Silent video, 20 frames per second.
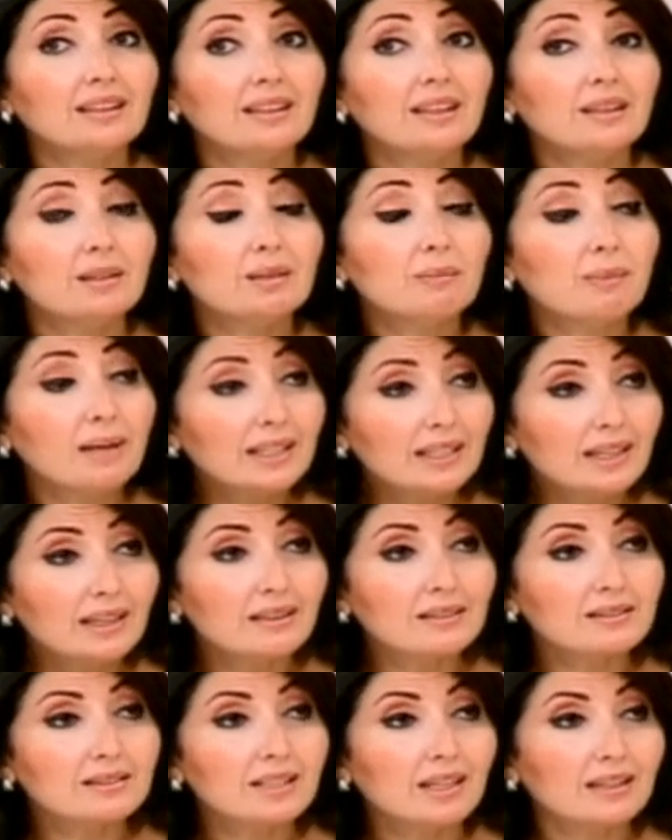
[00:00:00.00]

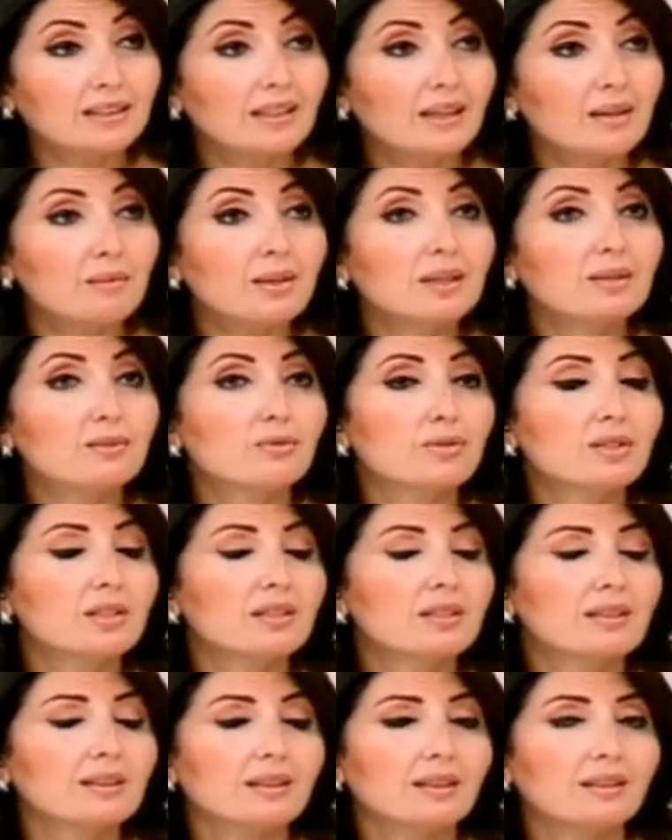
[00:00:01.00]
البنات يعني كمان في
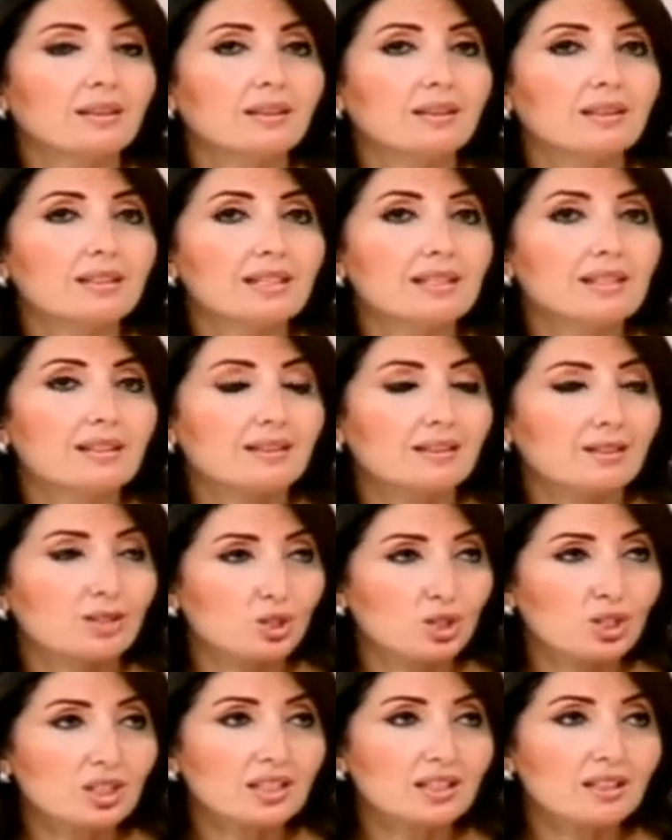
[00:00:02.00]
ست
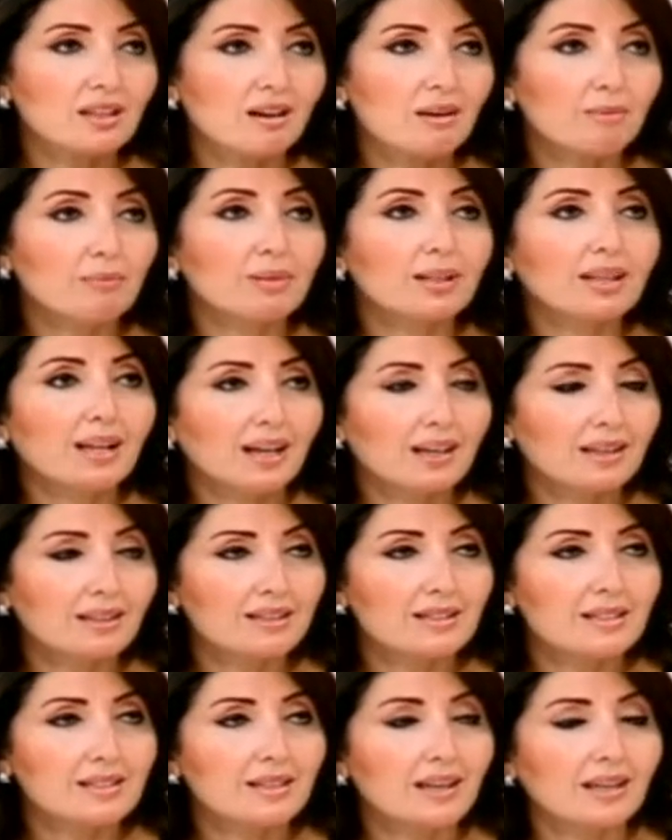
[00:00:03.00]
اجتنا
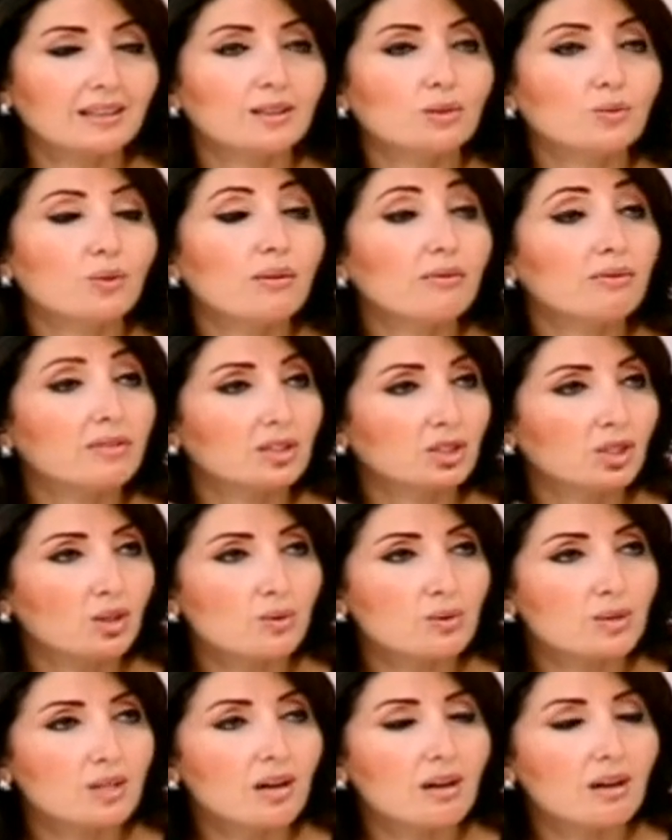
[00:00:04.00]
بالعكس يعني توفى
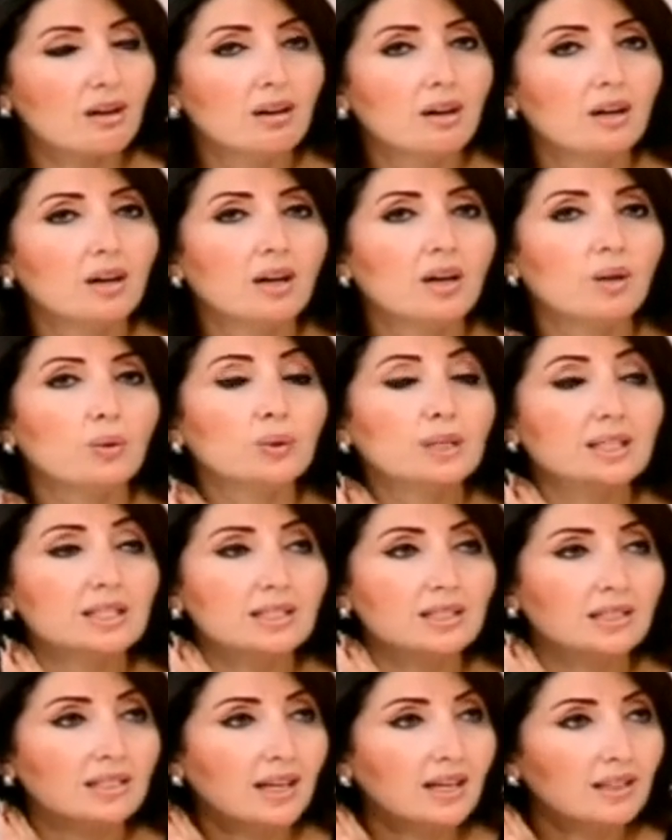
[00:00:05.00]
جوزها
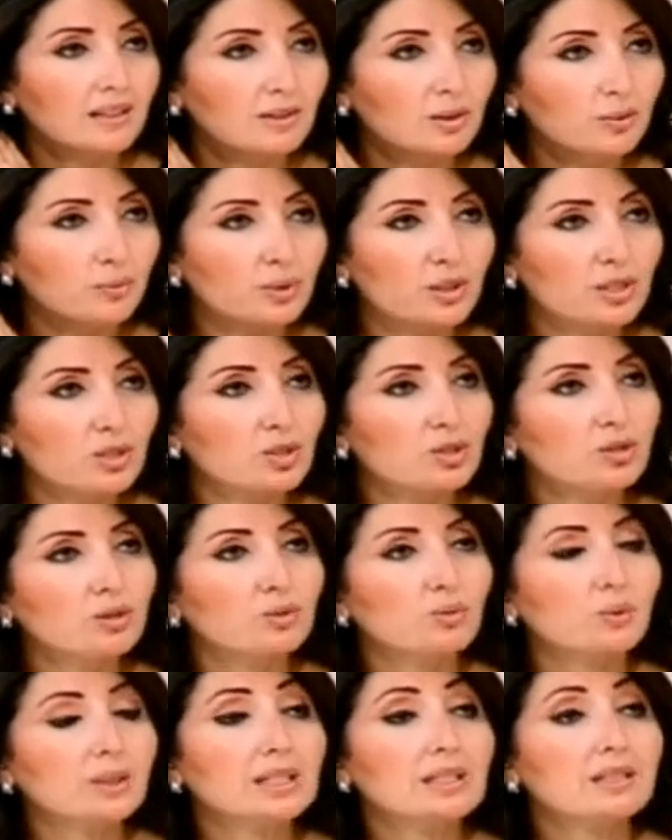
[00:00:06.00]
وكثير كانت
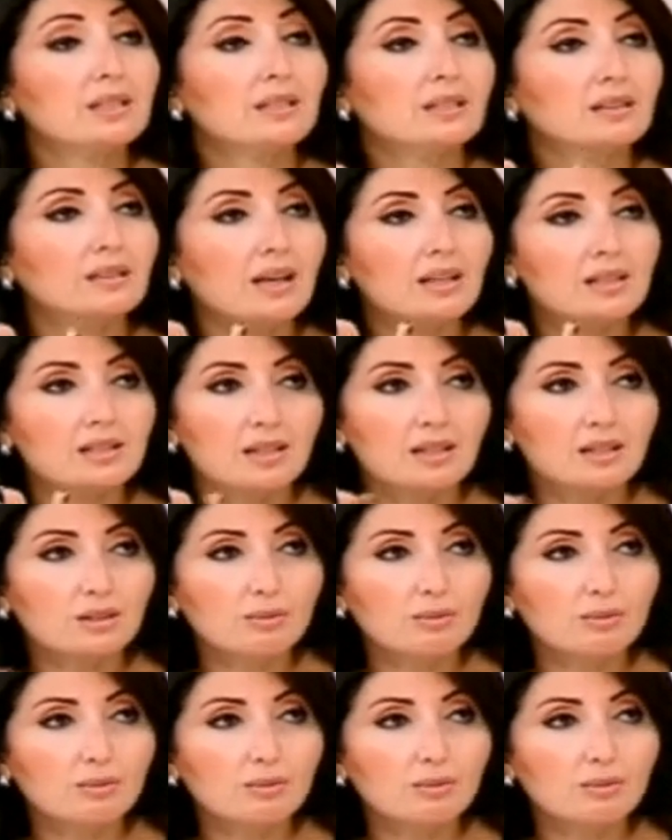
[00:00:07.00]
ديبرشن وكثير تاثرت